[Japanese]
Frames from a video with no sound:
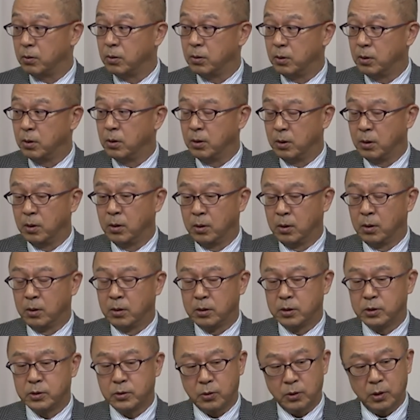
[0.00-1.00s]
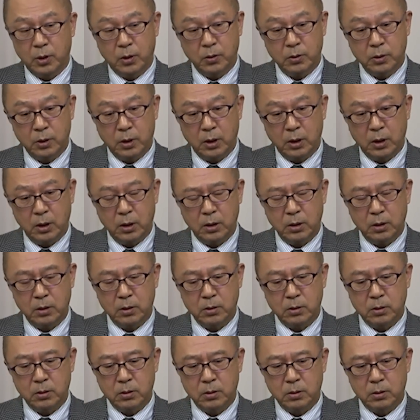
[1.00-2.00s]
ええそれをね
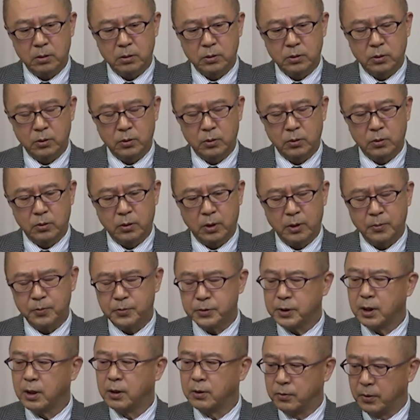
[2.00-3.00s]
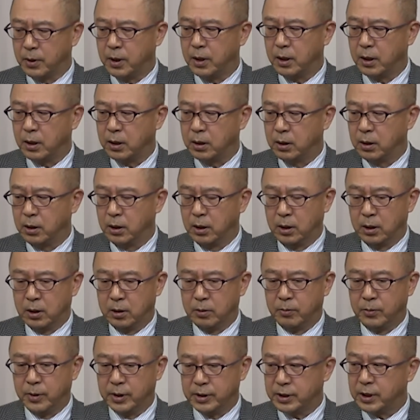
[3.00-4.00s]
そのトランプさんは
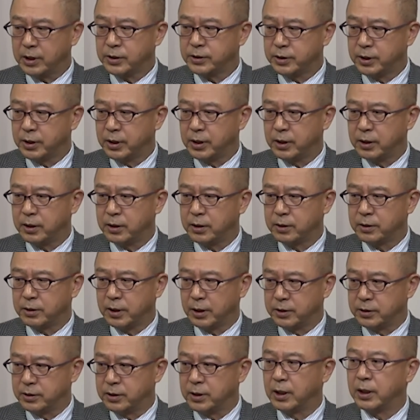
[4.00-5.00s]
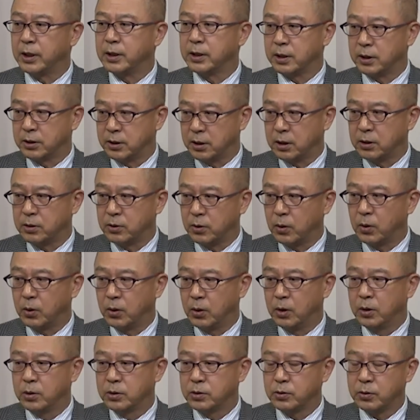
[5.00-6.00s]
目指してたんじゃないかなと、
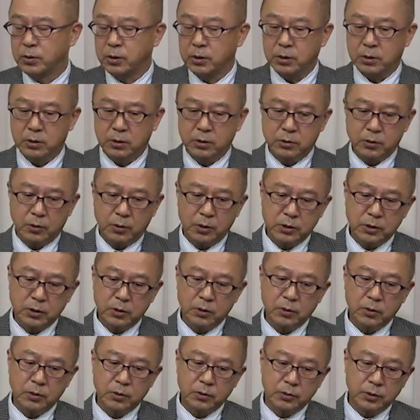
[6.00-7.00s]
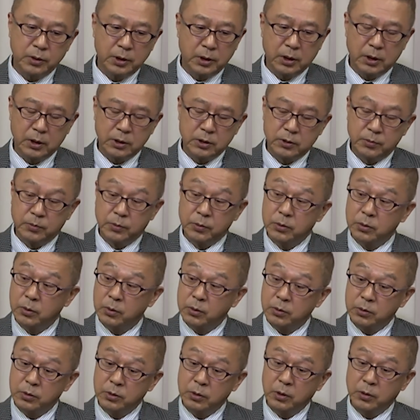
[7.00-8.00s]
それそれぞれの国が自分
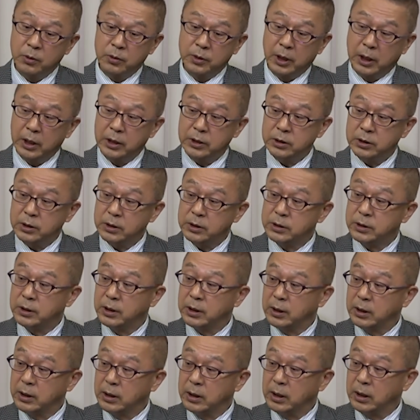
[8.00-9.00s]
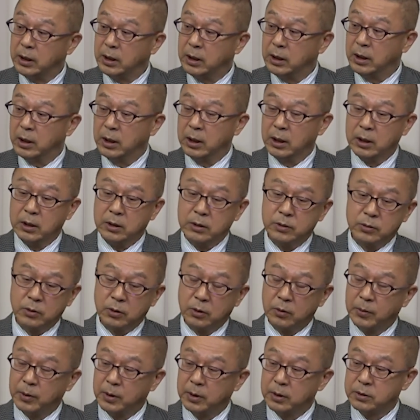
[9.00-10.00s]
の国を大事にしながら
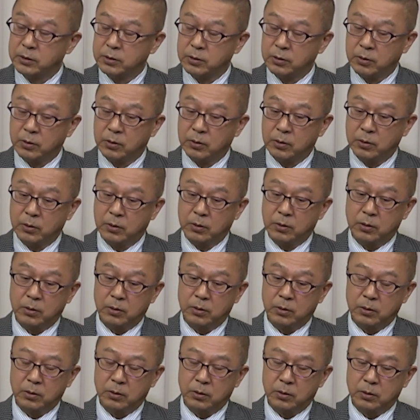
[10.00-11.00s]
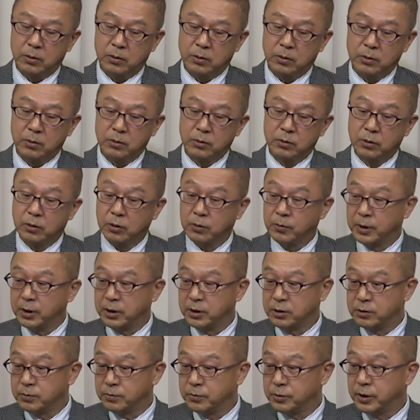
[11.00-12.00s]
グローバその
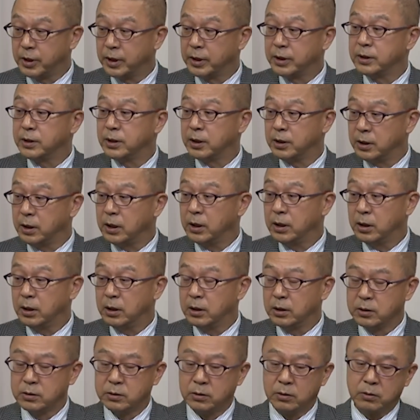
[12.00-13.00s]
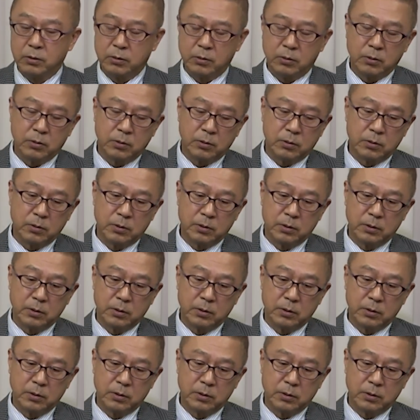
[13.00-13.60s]
グローバリズム的なねその、